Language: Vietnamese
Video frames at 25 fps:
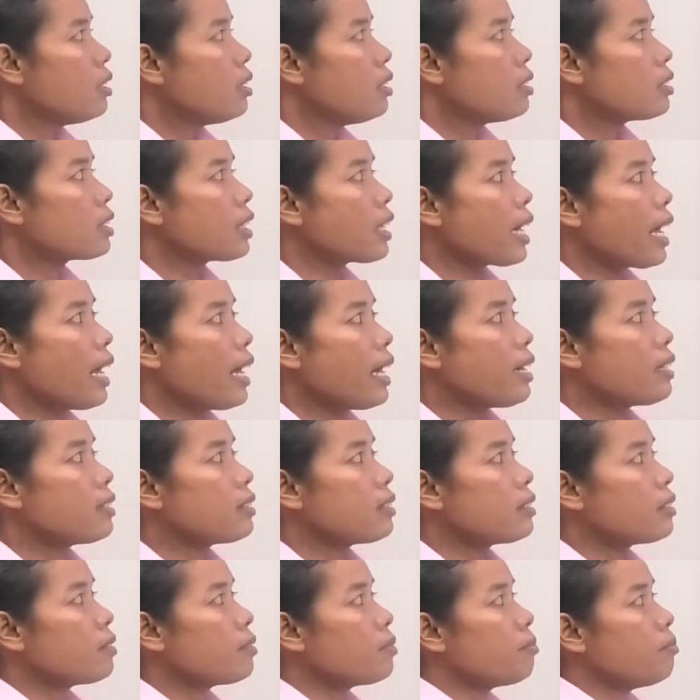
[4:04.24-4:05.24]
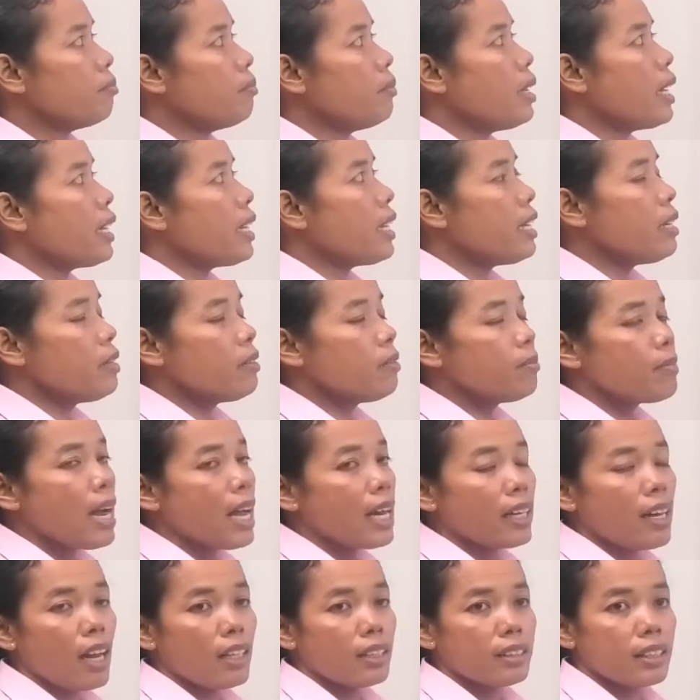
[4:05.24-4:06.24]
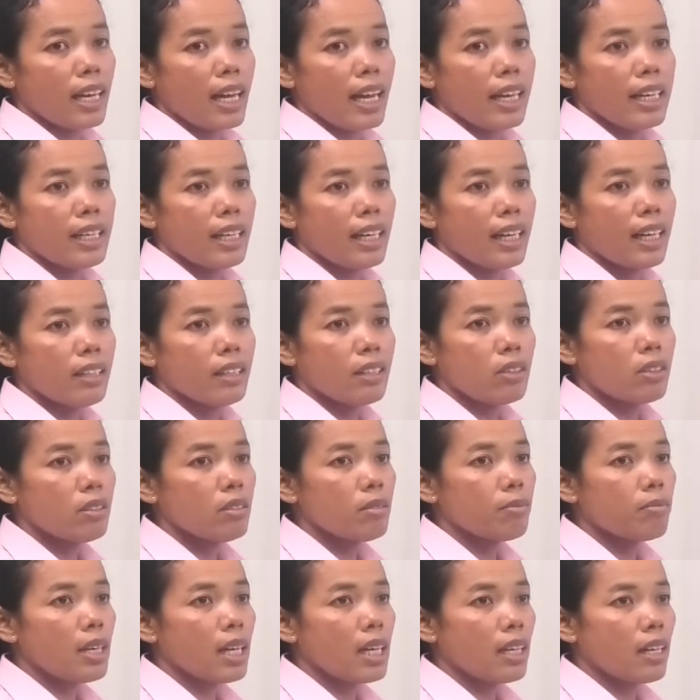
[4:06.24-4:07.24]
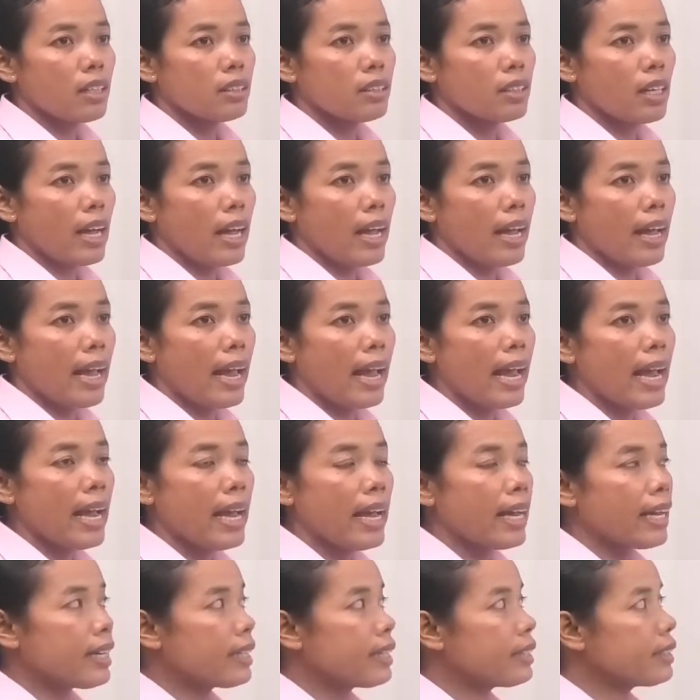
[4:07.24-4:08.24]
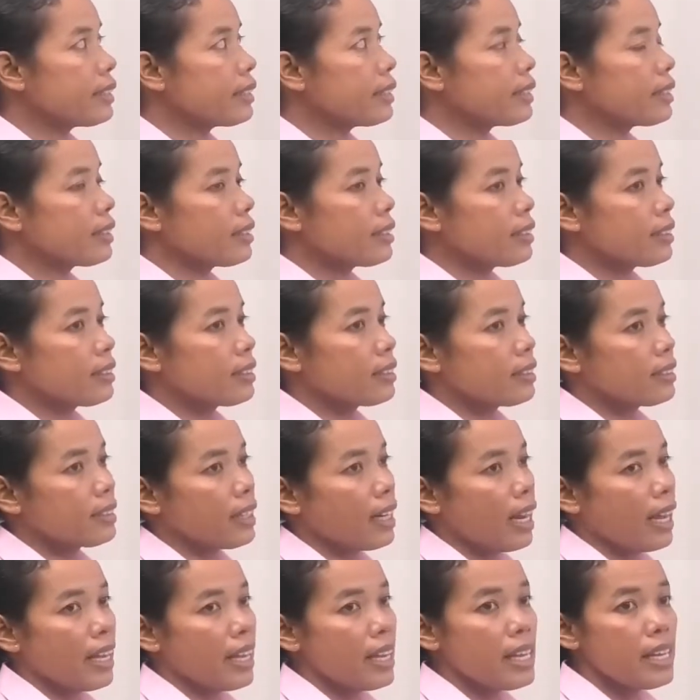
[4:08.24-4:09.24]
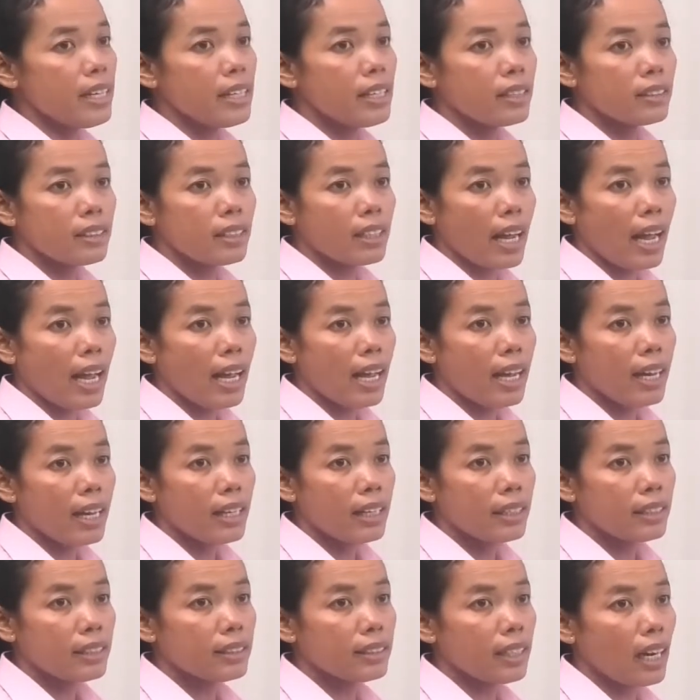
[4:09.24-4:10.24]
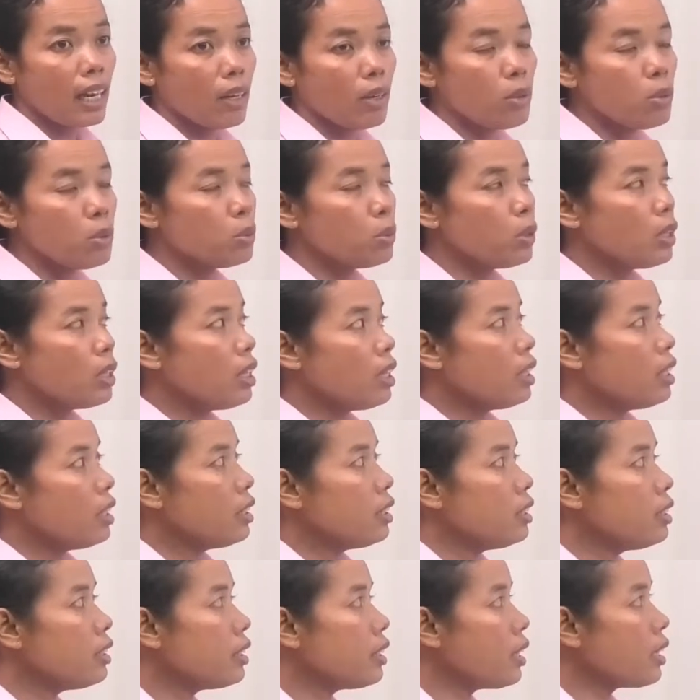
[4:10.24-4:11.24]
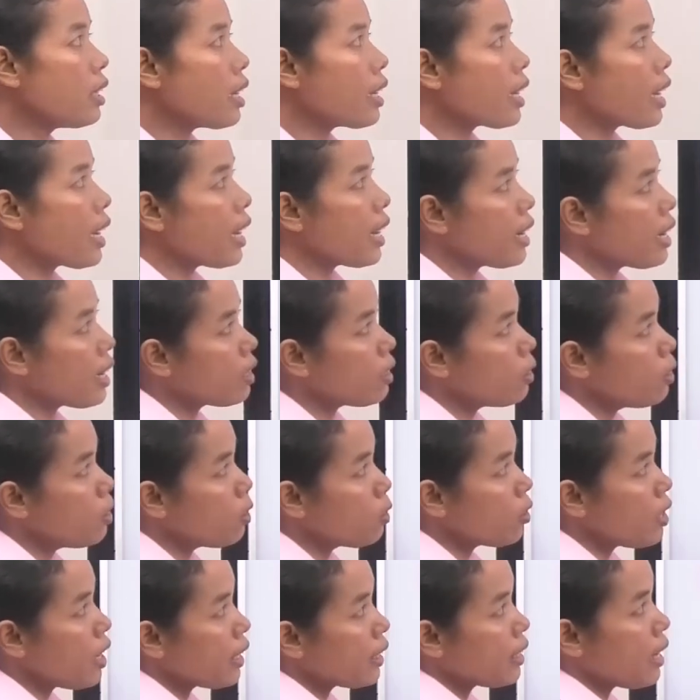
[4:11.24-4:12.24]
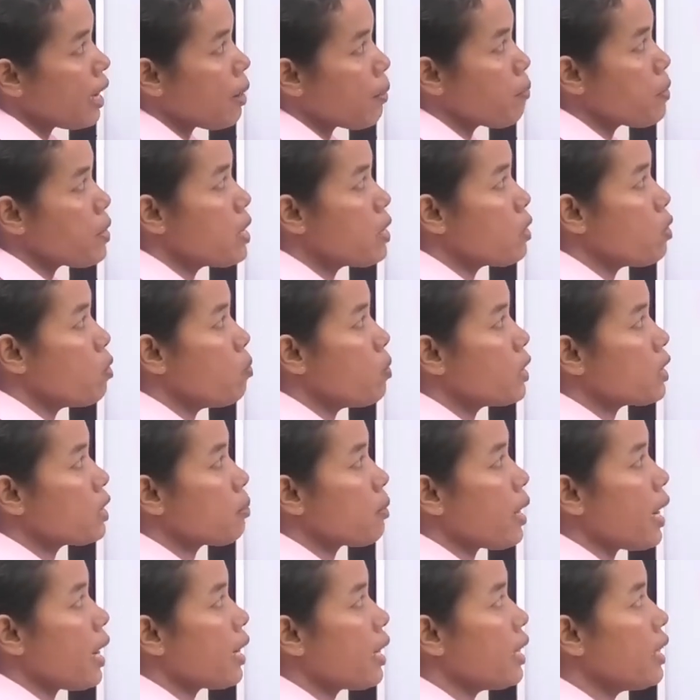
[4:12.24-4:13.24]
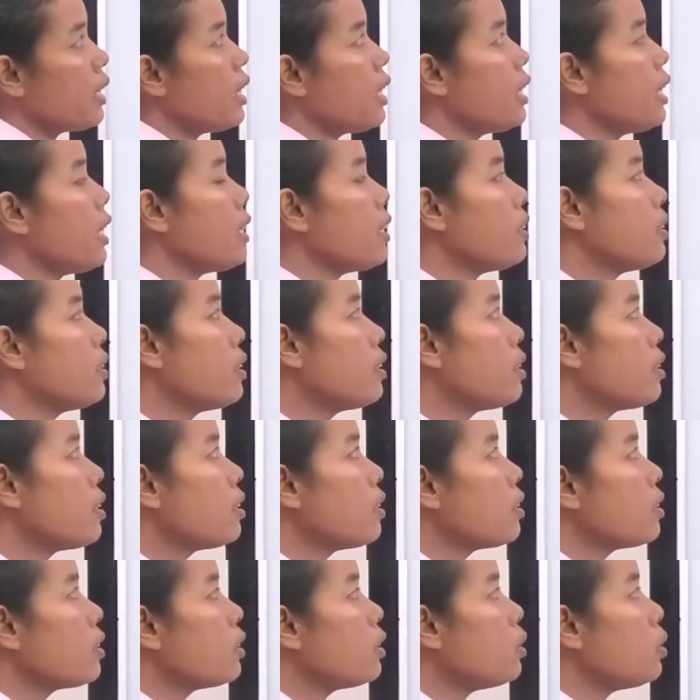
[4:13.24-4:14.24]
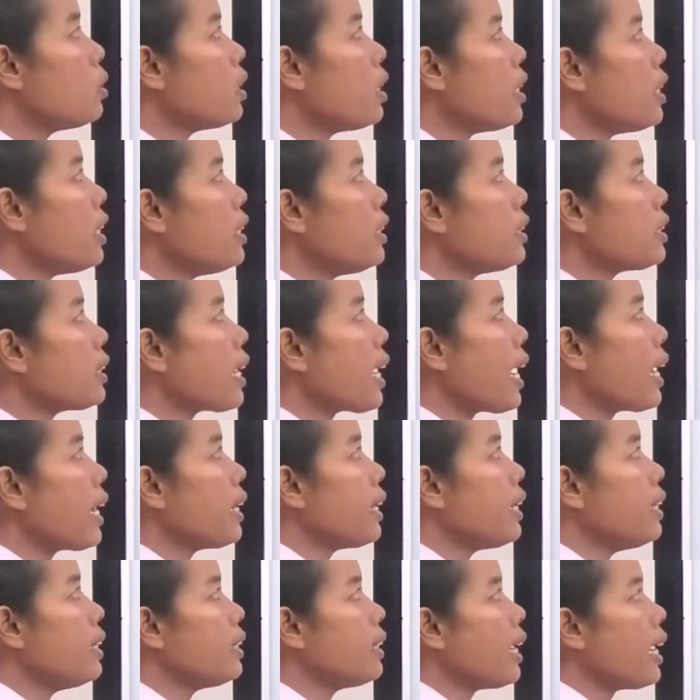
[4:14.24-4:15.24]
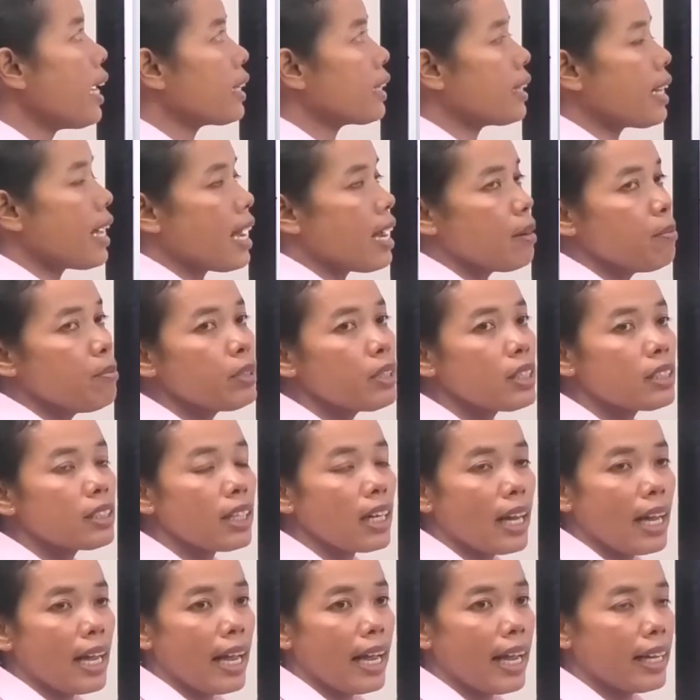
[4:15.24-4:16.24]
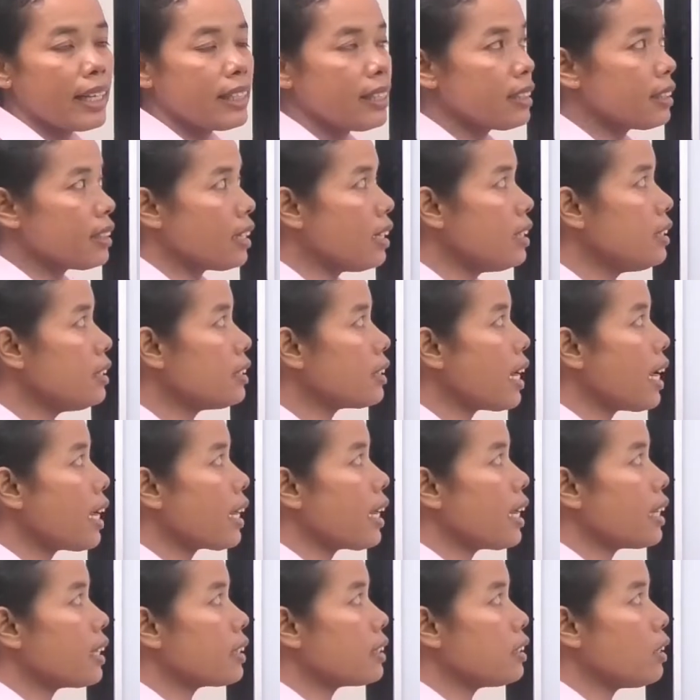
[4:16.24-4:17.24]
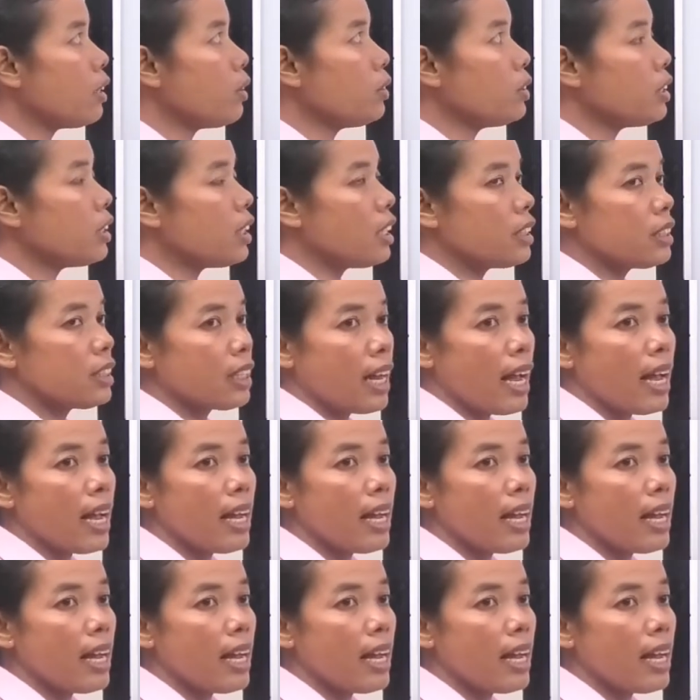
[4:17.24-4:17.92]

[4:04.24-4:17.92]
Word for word: sạ bấy bàn đo sạ ấy lá cốn bàn đo sạ á sạ ít nâng sạ u chắc là ca đại lược đã tham biên rụng mình smile kia nè chun ấy sạ nơi hàng đám chưa sạ á chẳng tới sạ hàng chống chia sạ